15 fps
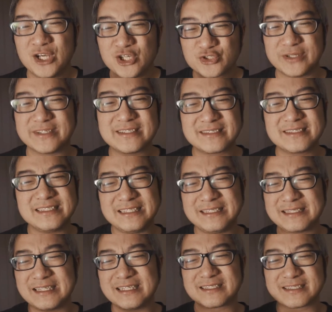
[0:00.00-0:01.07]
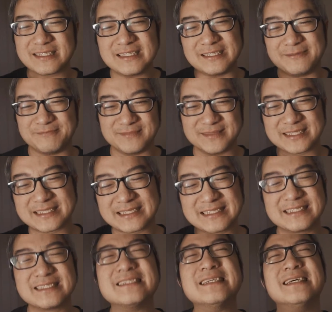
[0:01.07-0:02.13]
所以这是一个摄影师
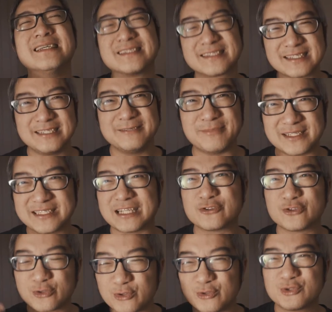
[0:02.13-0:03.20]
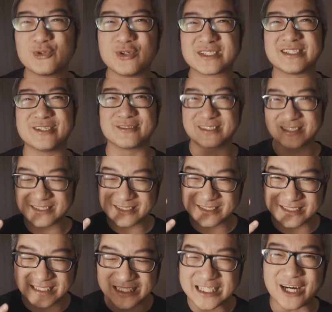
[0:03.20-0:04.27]
摄影棚当中工作的时候，这个是
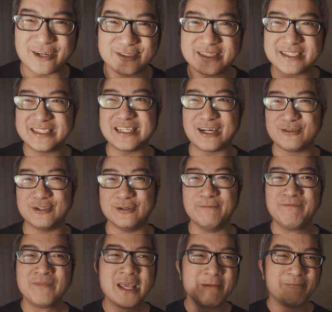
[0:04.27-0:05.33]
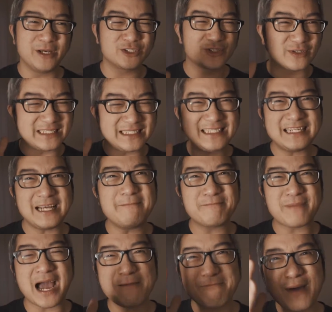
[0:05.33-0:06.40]
提到一个效率。比如说你一天
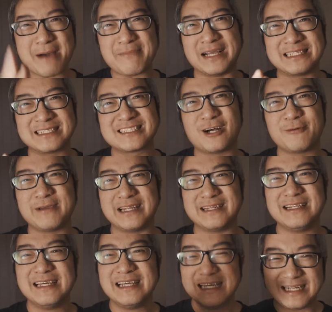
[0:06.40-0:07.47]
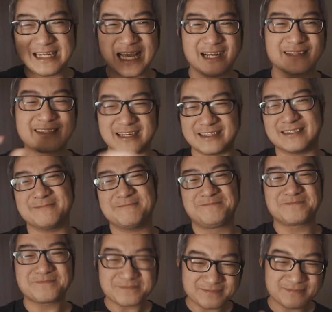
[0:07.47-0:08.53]
拍八百张照片，你还要等，
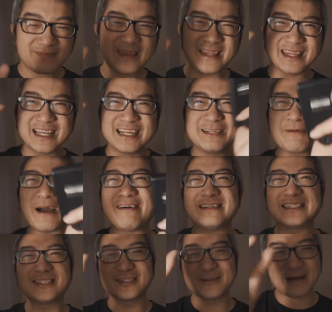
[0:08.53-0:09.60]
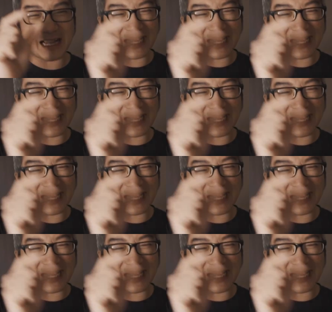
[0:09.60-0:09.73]
等你拍完之后就把